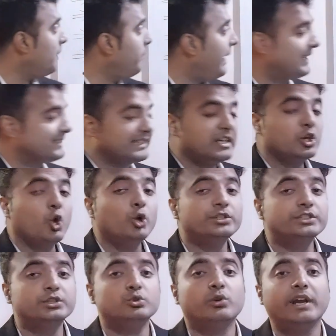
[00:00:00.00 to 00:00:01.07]
अब एज अ लॉ
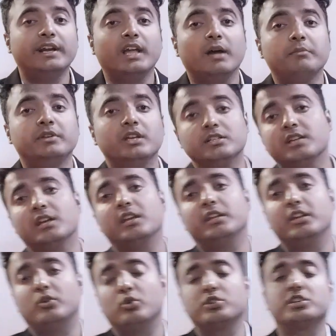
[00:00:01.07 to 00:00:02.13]
स्टूडेंट हम ये जानने
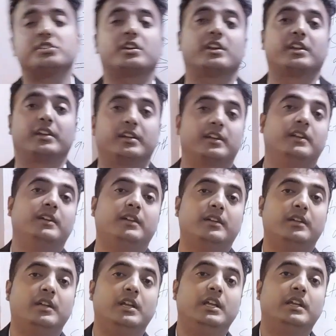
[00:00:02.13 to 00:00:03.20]
की कोशिश करेंगे
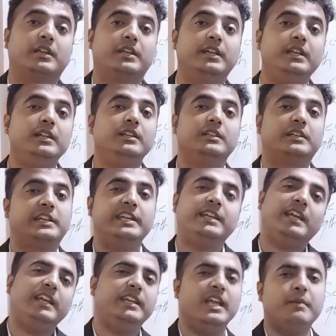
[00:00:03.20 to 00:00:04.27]
कि
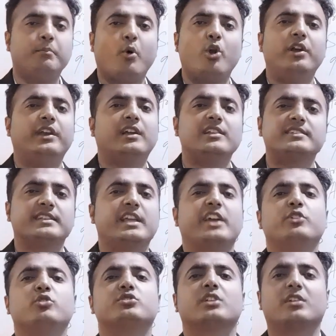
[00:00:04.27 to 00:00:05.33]
ठीक है ये एक पॉलिटिकल
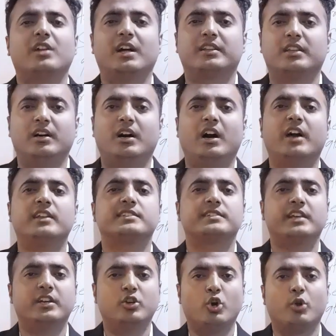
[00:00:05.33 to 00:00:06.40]
सिनेरियो चल रहा था हर
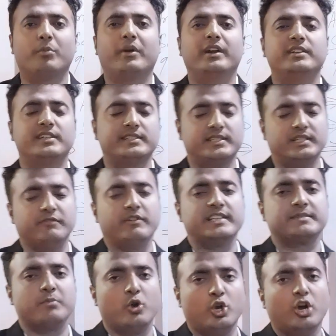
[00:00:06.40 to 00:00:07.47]
स्टेट गवर्नमेंट जैसे
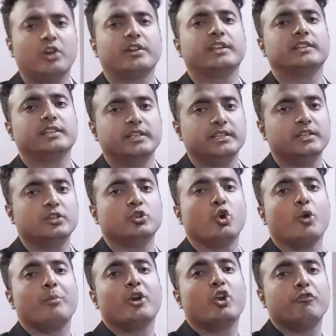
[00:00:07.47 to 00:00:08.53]
वेस्ट बंगाल की थी
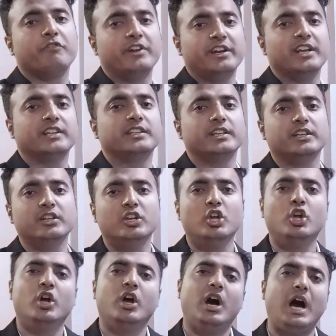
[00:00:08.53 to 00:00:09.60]
गवर्नमेंट ऑफ इंडिया थी
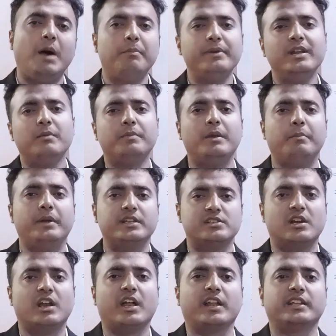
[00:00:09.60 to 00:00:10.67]
अपने अपने
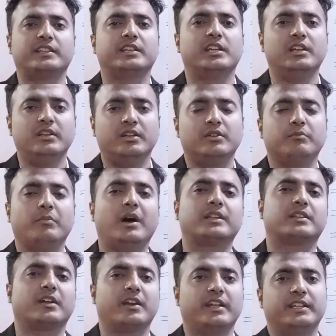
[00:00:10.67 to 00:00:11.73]
पेश लड़ा रहे थे
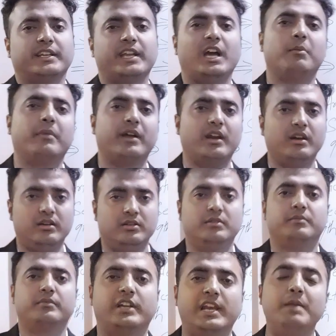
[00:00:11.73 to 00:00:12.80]
बात कर रहे थे कि हमारा
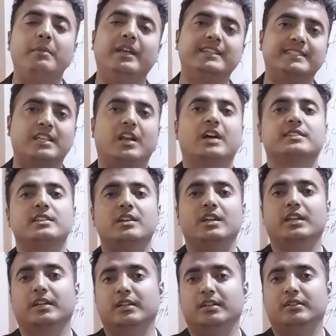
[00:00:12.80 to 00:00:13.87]
क्लेम इस तरह से
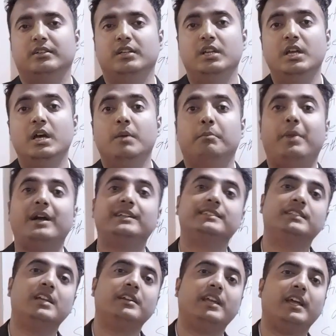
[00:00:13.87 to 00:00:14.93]
रहेगा
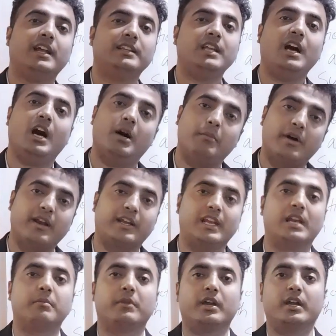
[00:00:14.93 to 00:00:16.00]
पाकिस्तान कह रहा था हमारा
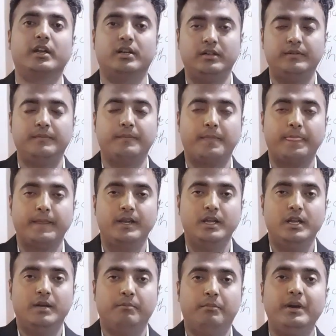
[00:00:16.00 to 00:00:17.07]
क्लेम
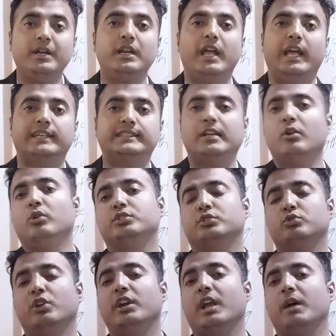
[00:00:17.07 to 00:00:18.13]
रहेगा बट एज अ लॉ
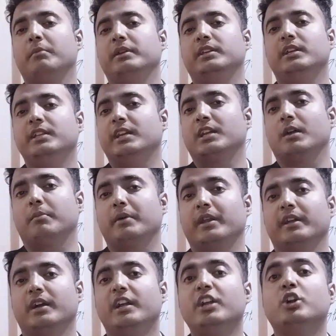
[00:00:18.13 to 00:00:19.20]
स्टूडेंट हमें यह देखना
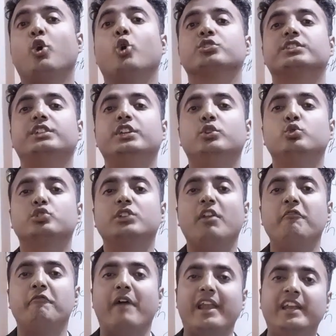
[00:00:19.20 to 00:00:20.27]
पड़ेगा कि
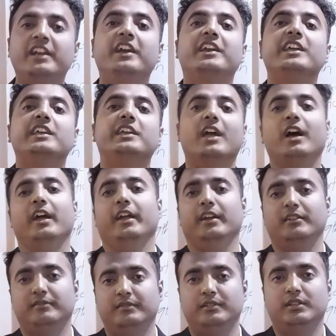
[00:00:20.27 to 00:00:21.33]
कॉन्स्टिट्यूशनल वैलिडिटी क्या है